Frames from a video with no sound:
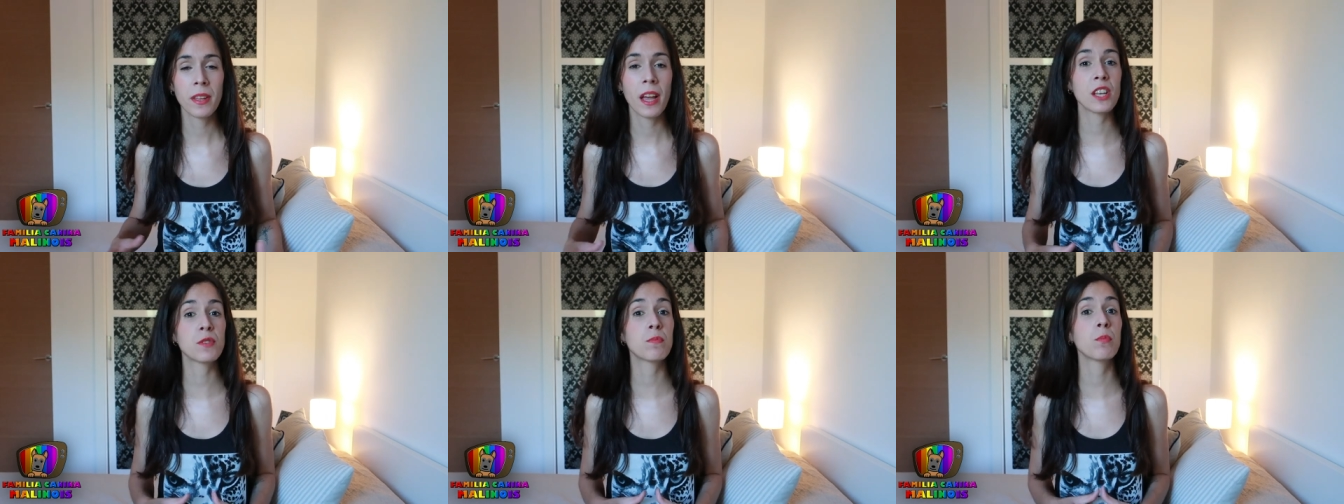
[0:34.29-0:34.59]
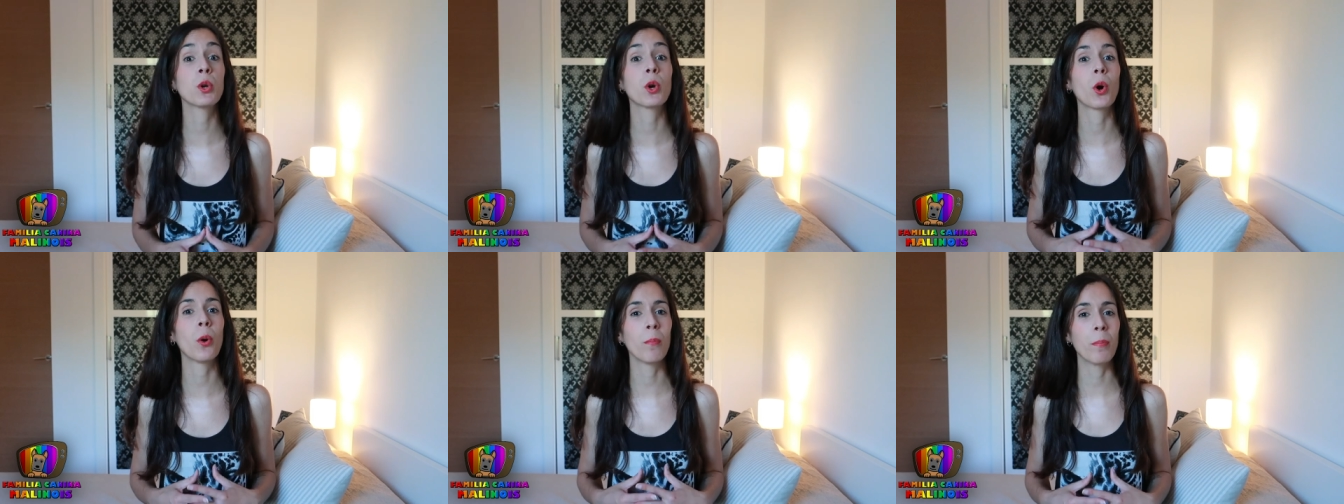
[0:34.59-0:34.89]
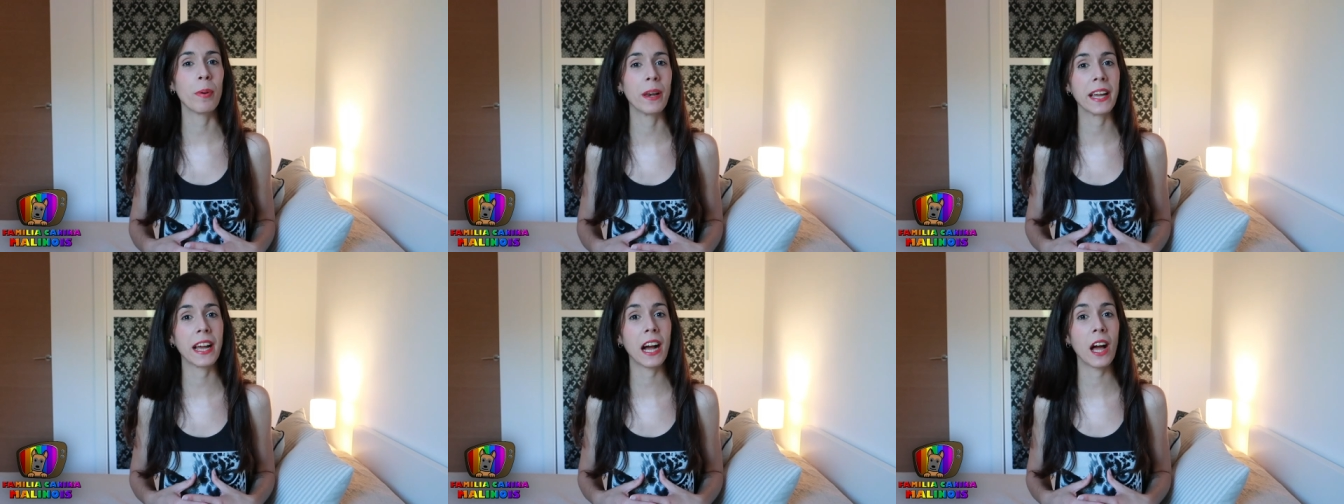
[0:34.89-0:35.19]
es muy
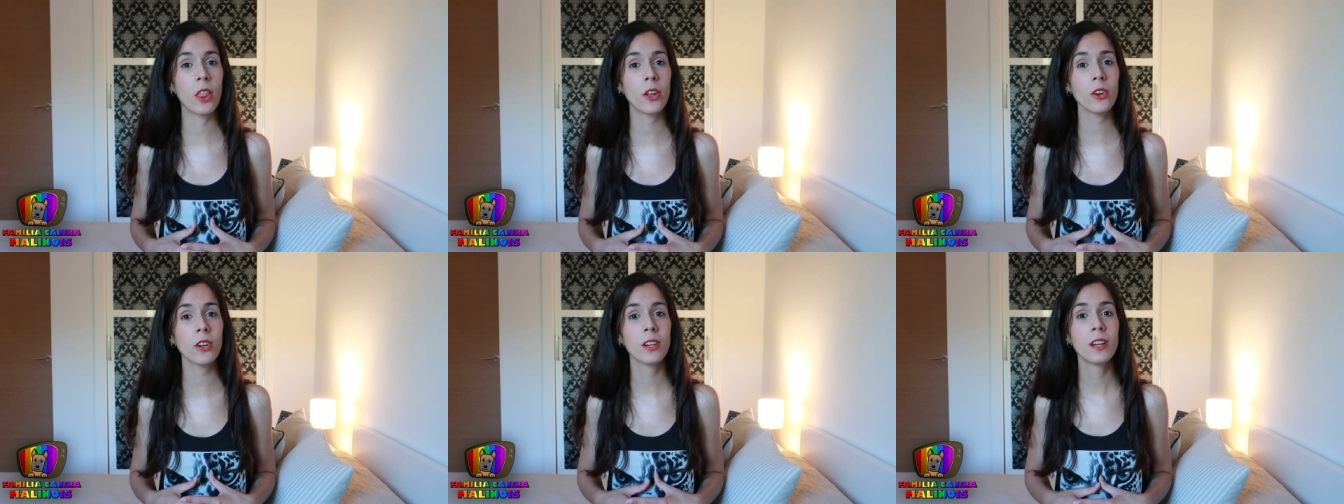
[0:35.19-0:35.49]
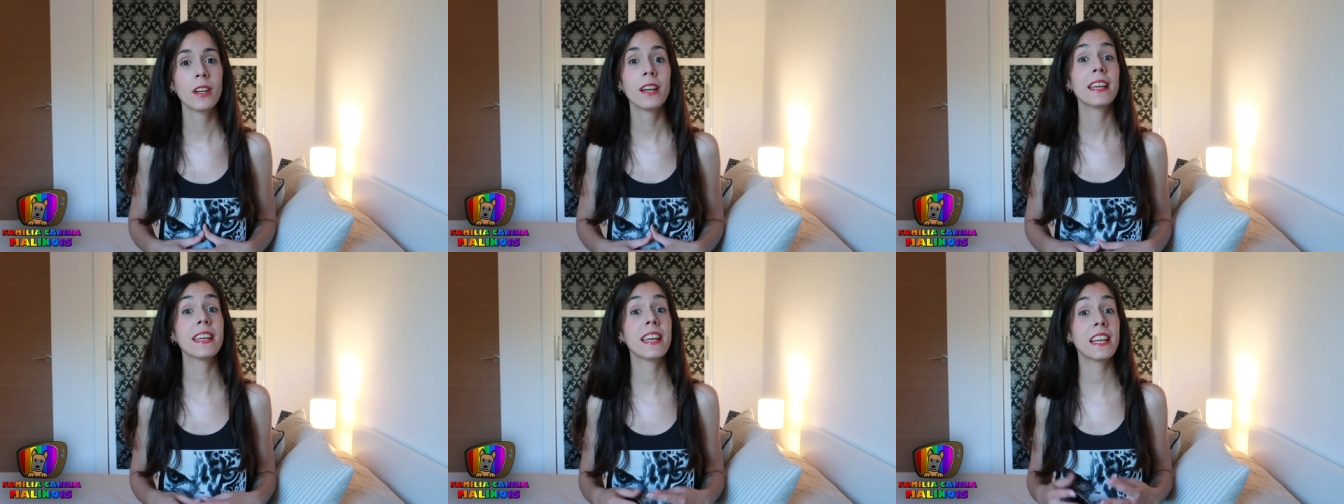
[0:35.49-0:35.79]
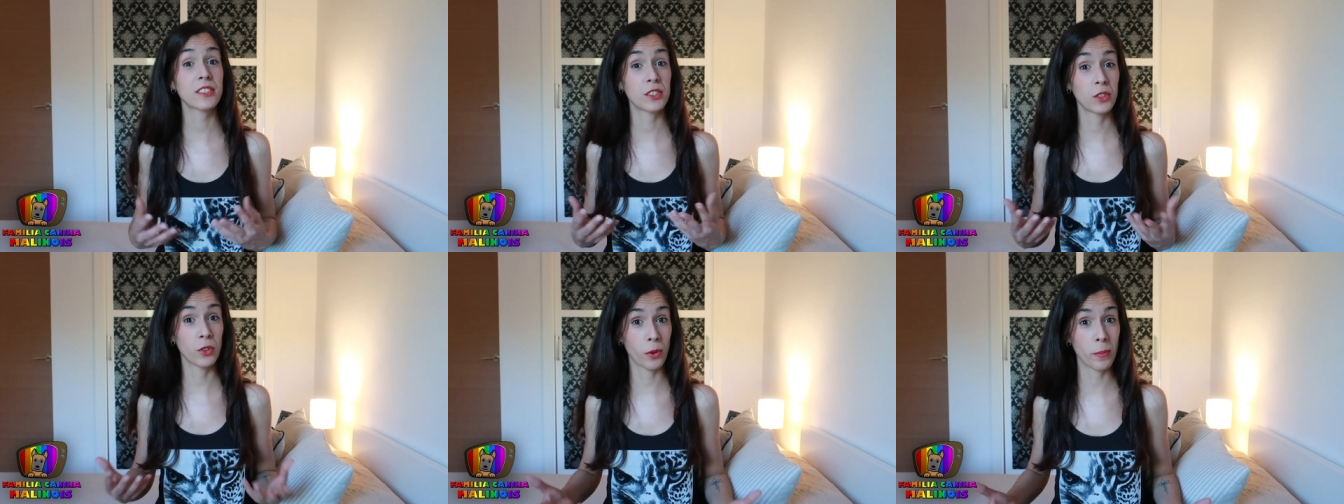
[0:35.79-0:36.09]
complicado y
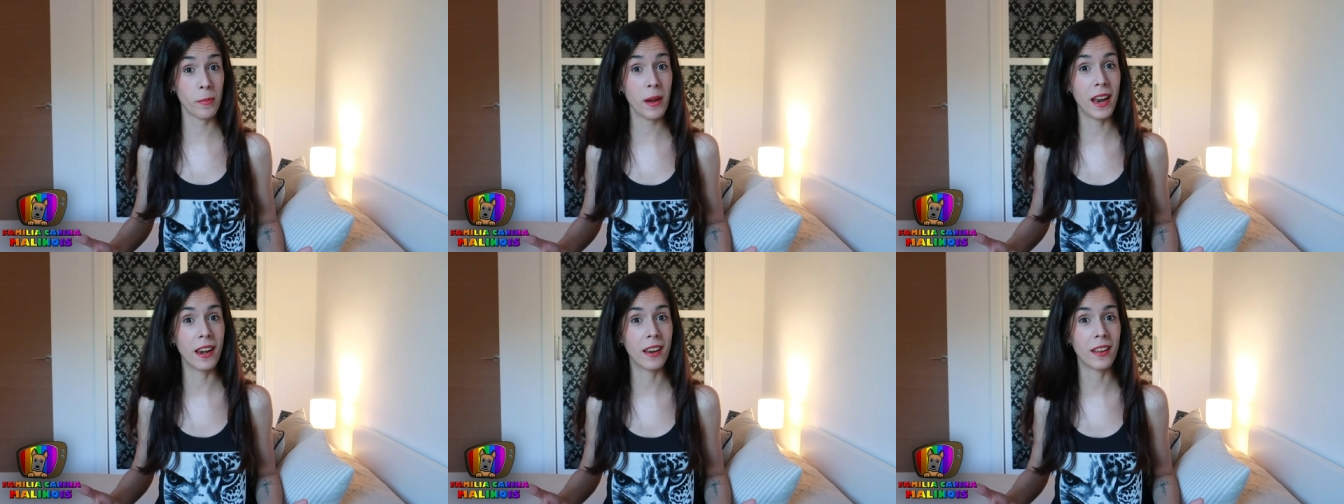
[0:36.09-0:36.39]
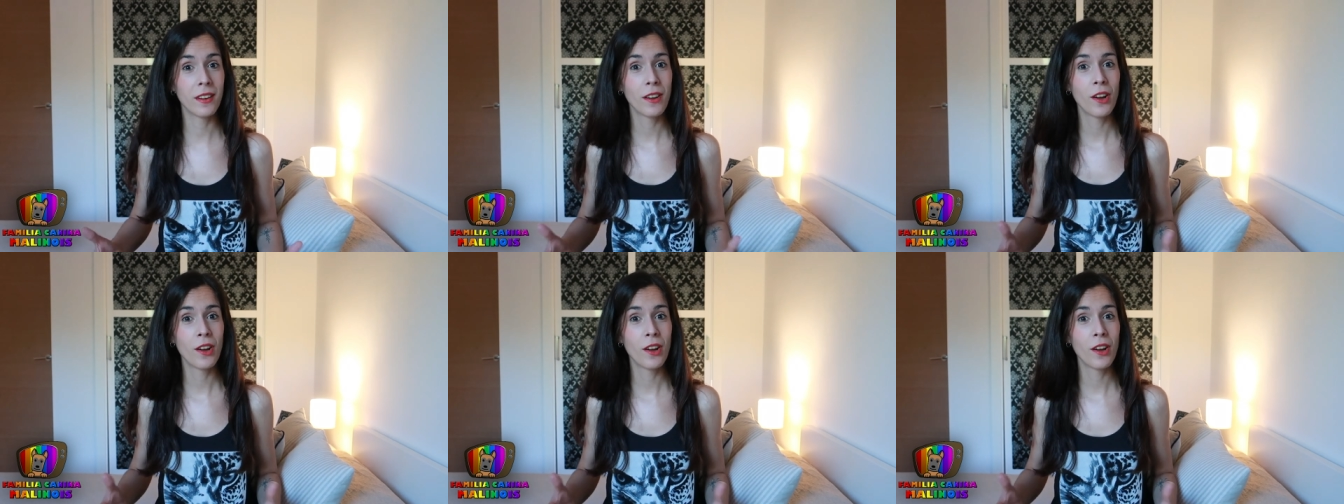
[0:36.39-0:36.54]
es normal,